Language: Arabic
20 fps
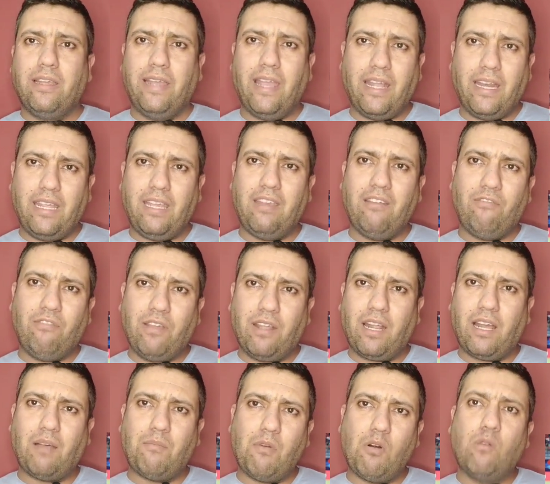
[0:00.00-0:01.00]
يعني
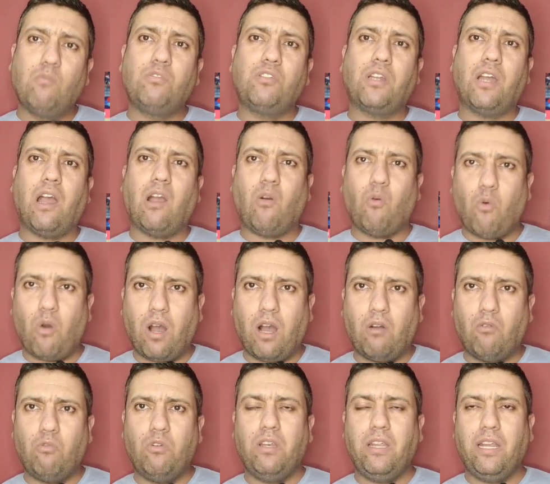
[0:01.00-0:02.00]
فرق همش
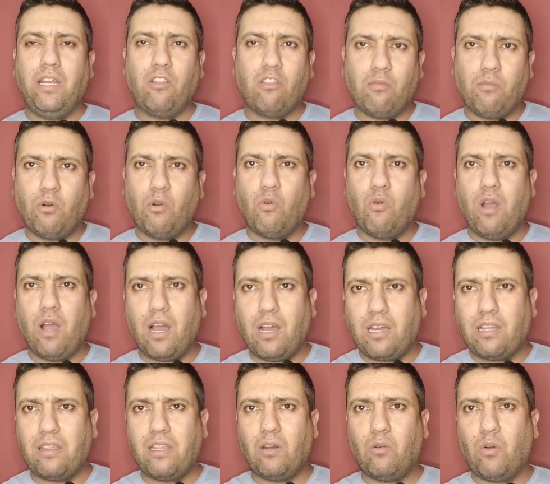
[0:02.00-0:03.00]
اقوى واللي نضمنوا
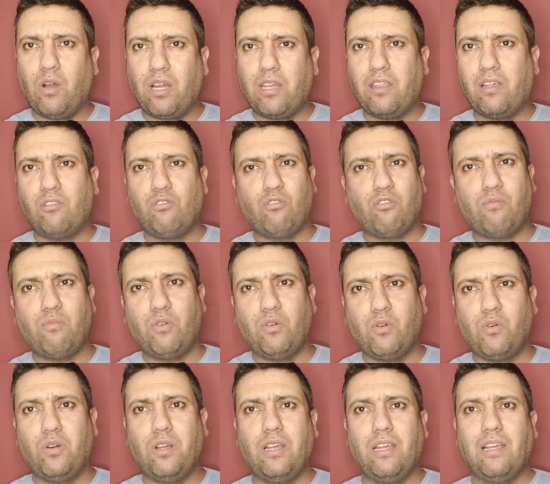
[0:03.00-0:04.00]
اكثر واكثر
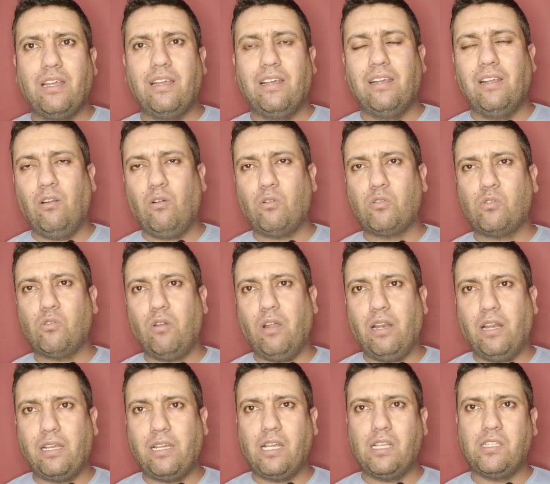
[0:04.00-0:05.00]
نضمنوا الحصول
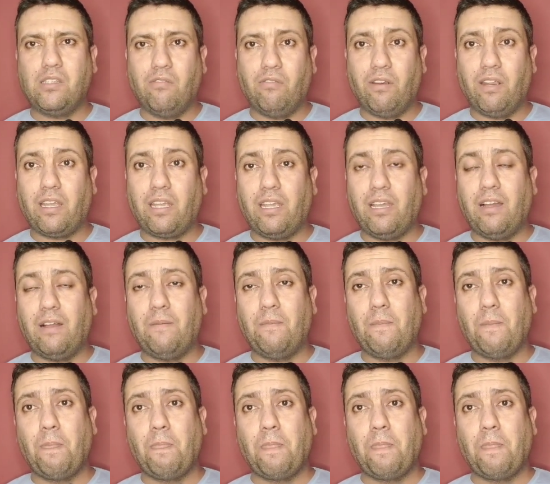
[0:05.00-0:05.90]
على كاس افريقيا